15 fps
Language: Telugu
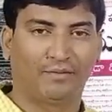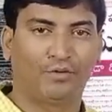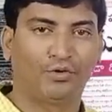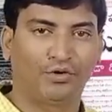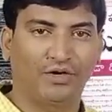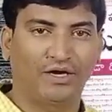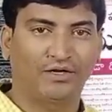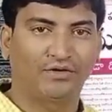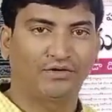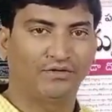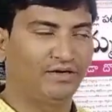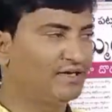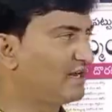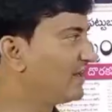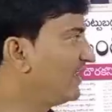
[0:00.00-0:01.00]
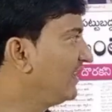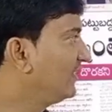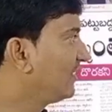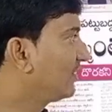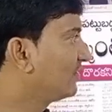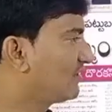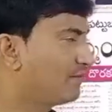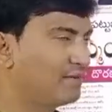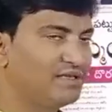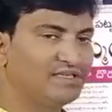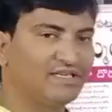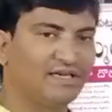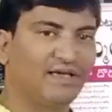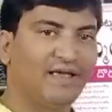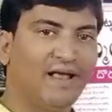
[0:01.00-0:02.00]
మొగుడు అంటూ ఈటల రాజేందర్కి
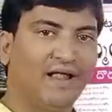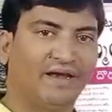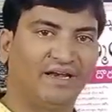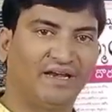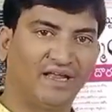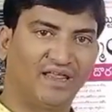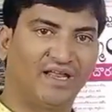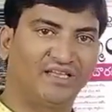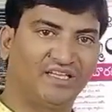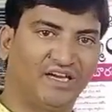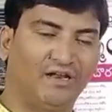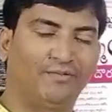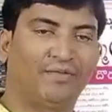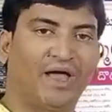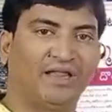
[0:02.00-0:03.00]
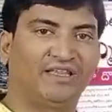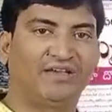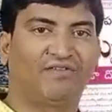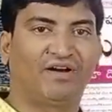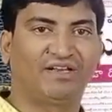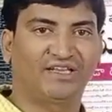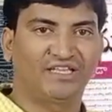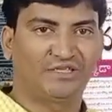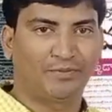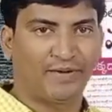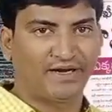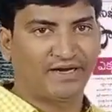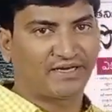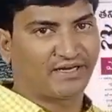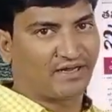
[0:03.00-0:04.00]
సంబంధించి నినాదాలు చేయడం అది వాటికి
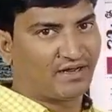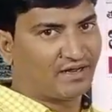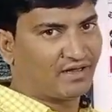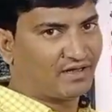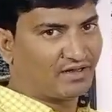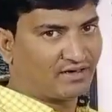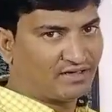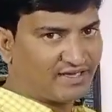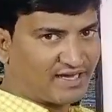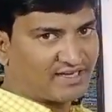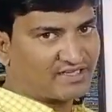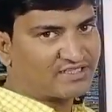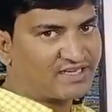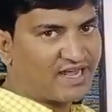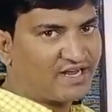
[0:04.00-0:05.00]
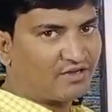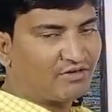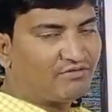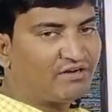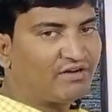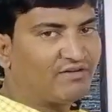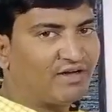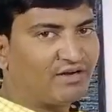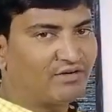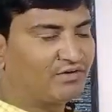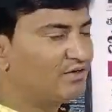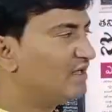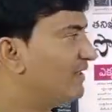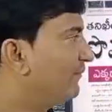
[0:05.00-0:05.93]
చచ్చిపోయిన టీఆర్ఎస్ నాయకులు విన్నవాళ్ళు